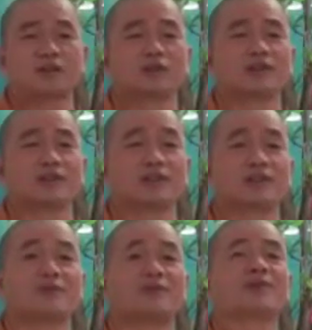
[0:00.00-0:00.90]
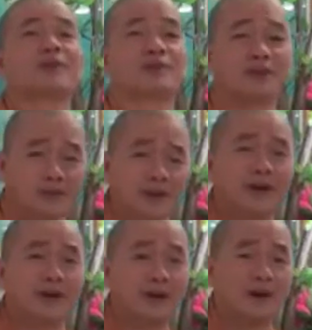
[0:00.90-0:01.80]
Thầy nuôi đệ tử nhiều cũng có nhiều
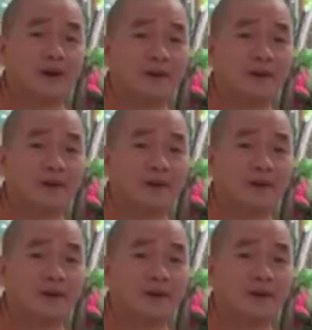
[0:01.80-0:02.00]
lý do,